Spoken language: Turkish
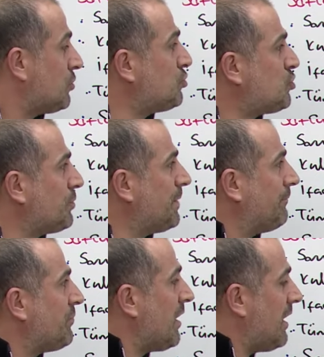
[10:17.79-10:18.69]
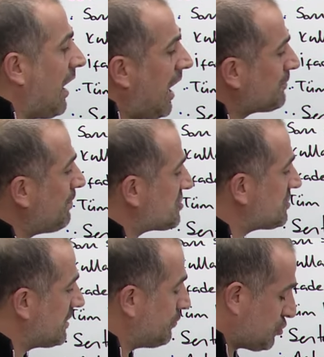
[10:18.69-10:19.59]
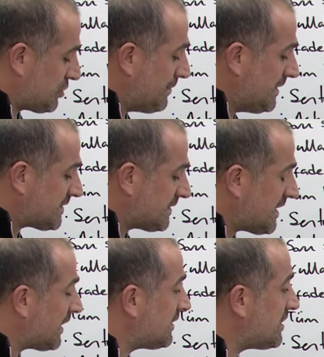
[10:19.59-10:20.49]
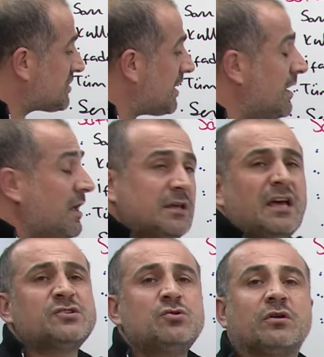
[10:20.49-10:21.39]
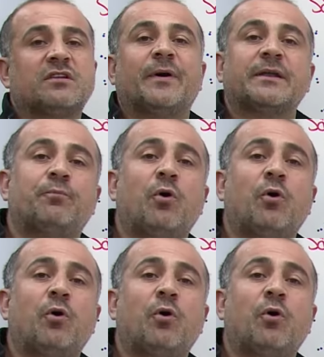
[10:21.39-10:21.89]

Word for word: küçük bir e, alt başlık gibi düşünebilirsiniz arkadaşlar. Yazılı yoklamanın